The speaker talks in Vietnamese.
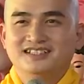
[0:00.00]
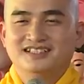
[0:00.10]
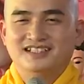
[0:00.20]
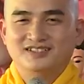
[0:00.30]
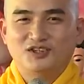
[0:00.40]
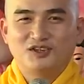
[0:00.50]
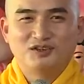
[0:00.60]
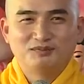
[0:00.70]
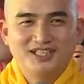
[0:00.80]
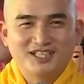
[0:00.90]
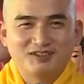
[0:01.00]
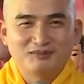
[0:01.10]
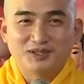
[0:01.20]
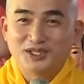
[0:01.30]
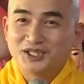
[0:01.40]
Thầy cho con biết
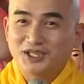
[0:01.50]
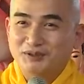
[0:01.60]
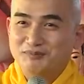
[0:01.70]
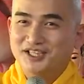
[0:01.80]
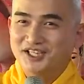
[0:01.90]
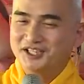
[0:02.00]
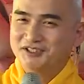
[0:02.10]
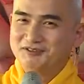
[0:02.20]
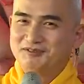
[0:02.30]
con bị cái nghiệp gì?